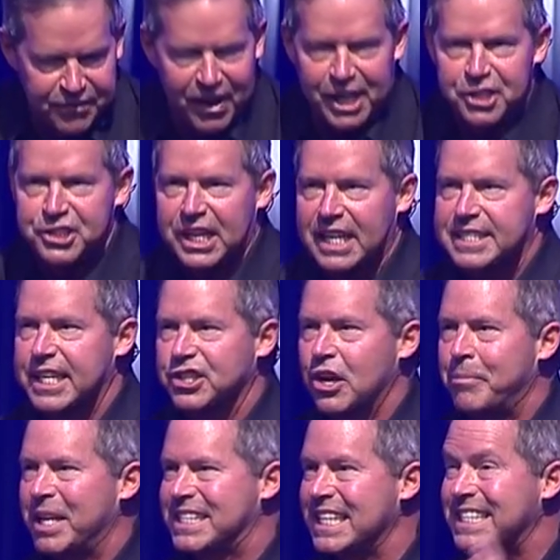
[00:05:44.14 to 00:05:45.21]
qui va aller jusqu'à
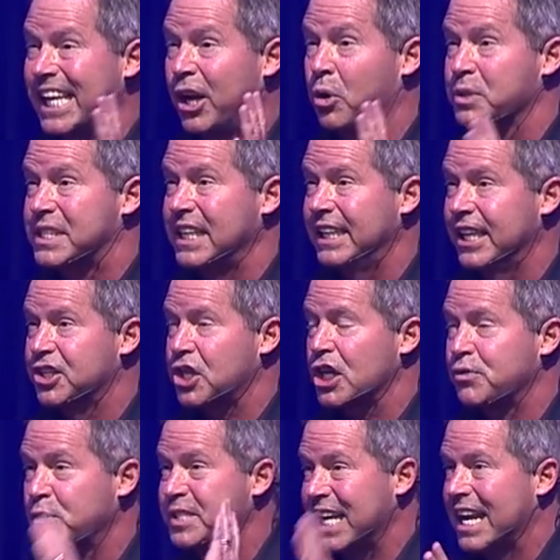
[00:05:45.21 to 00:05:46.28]
Saint-Jean-Baptiste. Et on sait déjà,
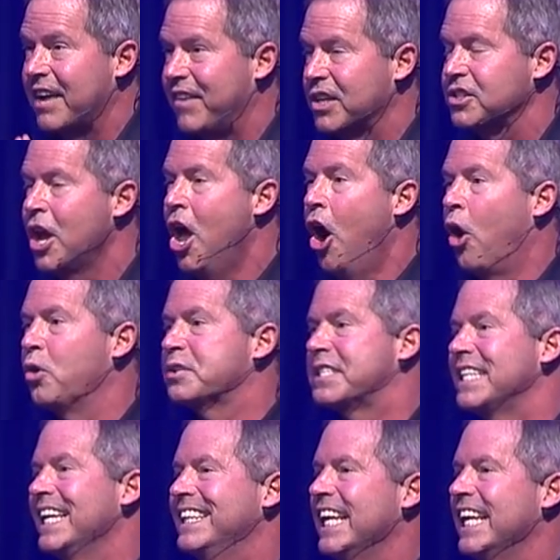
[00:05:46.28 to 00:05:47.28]
je vous le dis à l'avance, on sait